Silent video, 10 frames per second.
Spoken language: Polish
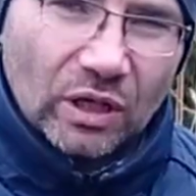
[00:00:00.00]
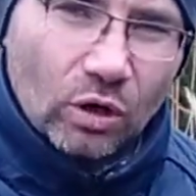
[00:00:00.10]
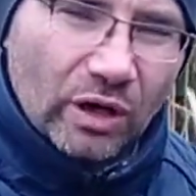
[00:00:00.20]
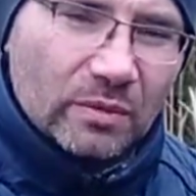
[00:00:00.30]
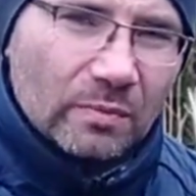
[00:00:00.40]

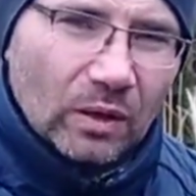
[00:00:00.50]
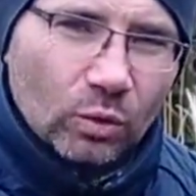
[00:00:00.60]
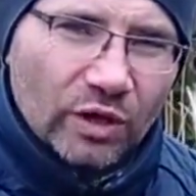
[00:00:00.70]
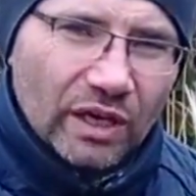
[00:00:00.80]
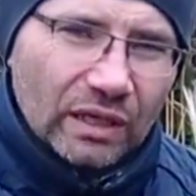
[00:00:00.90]
kora im
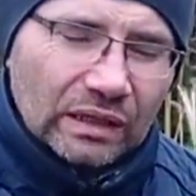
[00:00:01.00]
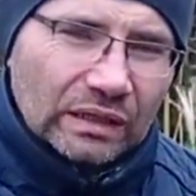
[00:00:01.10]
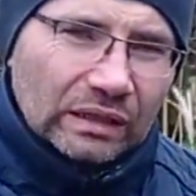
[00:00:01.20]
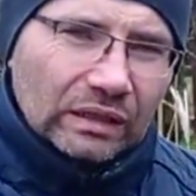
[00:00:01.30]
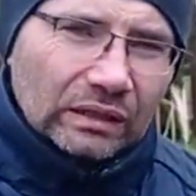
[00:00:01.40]
smakuje,
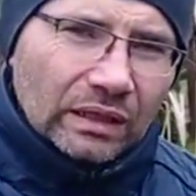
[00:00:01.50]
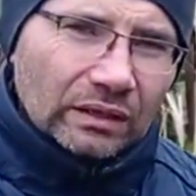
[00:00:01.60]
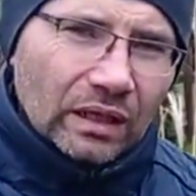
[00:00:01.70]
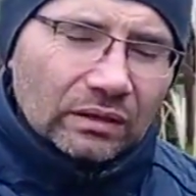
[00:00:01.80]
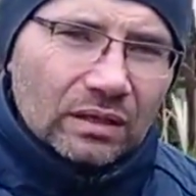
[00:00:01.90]
ten,
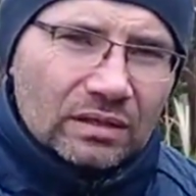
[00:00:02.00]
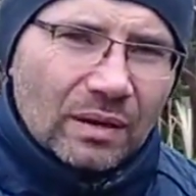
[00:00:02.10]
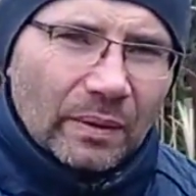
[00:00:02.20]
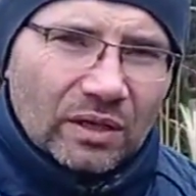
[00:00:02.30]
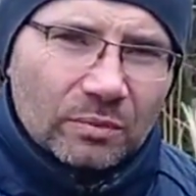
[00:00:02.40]
ten
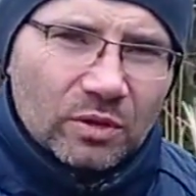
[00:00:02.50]
zapach ich